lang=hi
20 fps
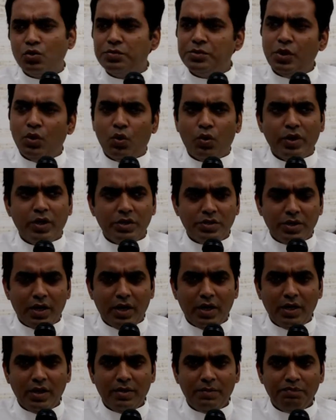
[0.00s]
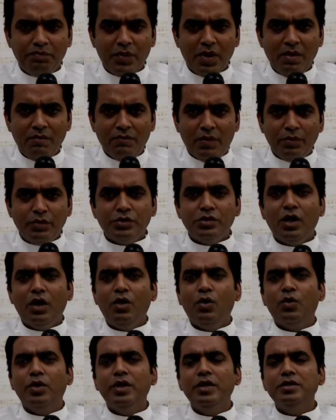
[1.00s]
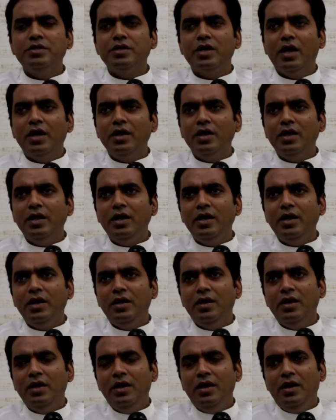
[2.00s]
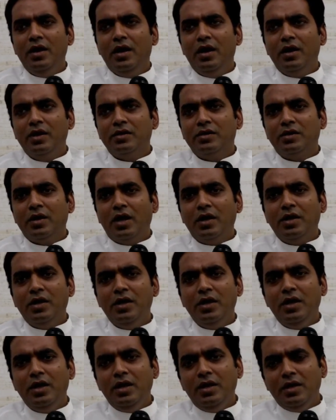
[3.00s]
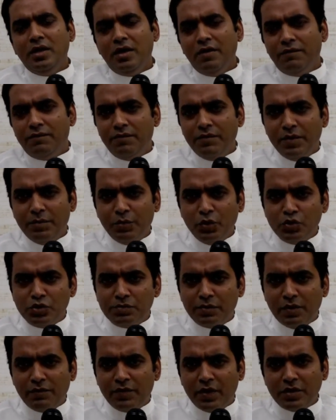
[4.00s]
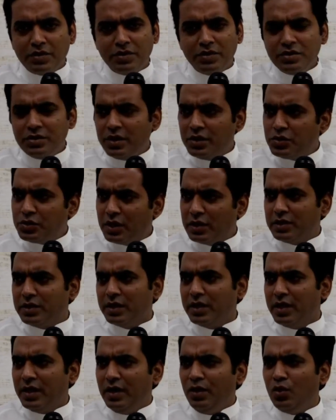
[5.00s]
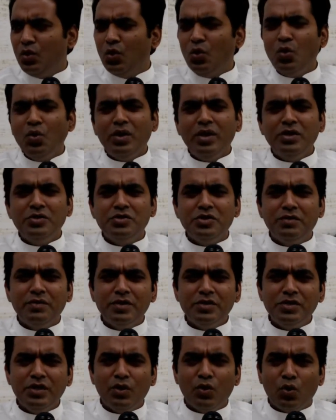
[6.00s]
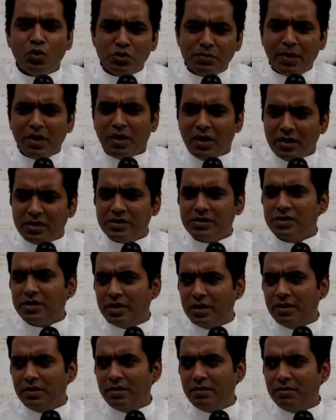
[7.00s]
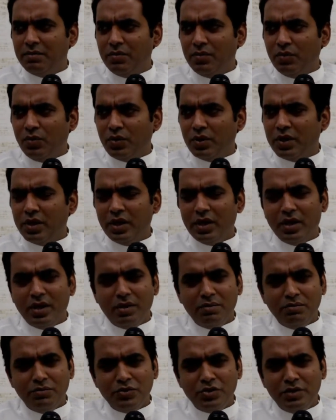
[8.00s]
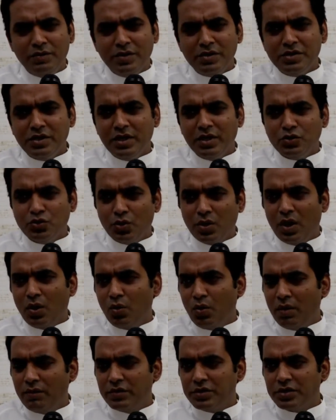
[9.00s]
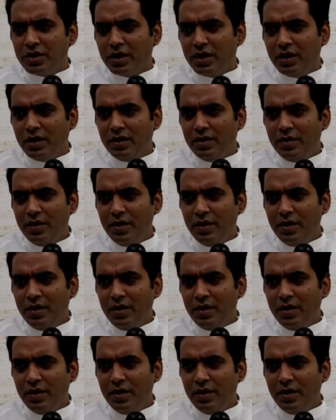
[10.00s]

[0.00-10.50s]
रूप से होनी चाहिए व्यवस्था होनी चाहिए ताकि ये म्यूनसिपल फंक्शंस ये चलते रहें लोगों के जीवन से रोज़मर्रा के उनके जीवन से ये जुड़ा हुआ विषय है